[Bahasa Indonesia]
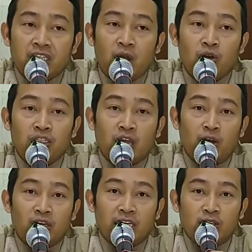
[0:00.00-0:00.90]

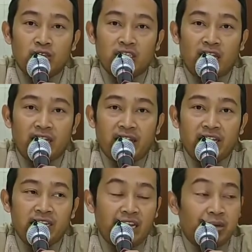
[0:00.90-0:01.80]
tahun-tahun itu
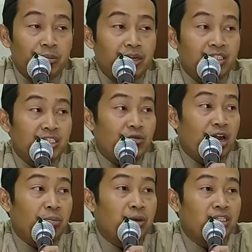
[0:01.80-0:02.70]
ditandai dengan
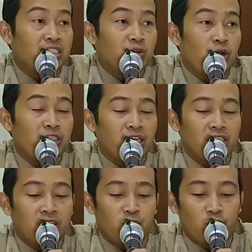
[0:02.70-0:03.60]
peristiwa-peristiwa
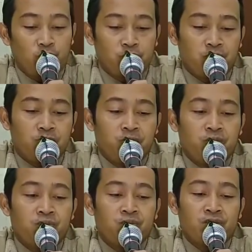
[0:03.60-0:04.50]
tertentu.
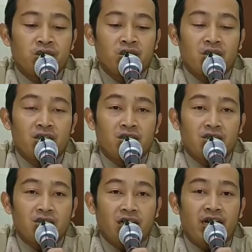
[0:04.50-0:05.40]

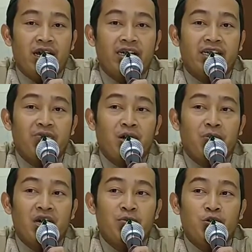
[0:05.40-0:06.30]
Saya yakin
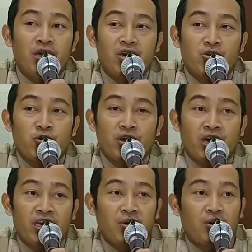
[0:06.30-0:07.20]
Bapak, Ibu dan
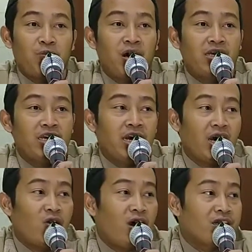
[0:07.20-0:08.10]
Saudara yang berbahagia
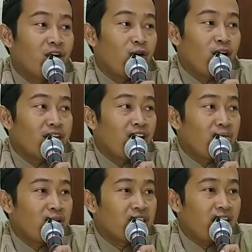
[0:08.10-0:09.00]
kalau ada orang
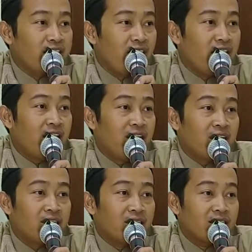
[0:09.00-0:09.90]
yang bertanya
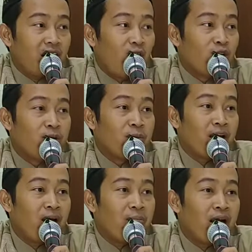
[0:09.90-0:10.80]
tahun
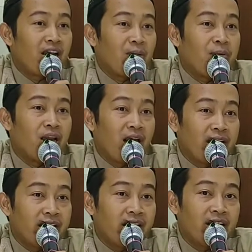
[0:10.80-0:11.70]
berapa Nabi
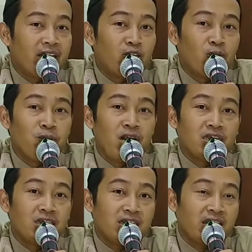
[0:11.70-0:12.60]
lahir itu
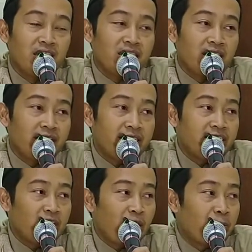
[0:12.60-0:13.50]
biasanya tidak
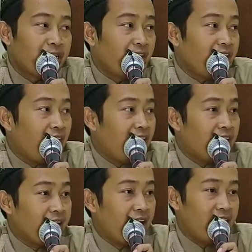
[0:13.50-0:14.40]
dijawab dengan
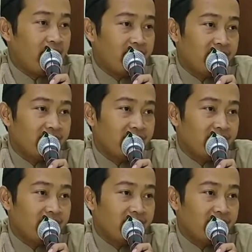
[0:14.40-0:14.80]
angka.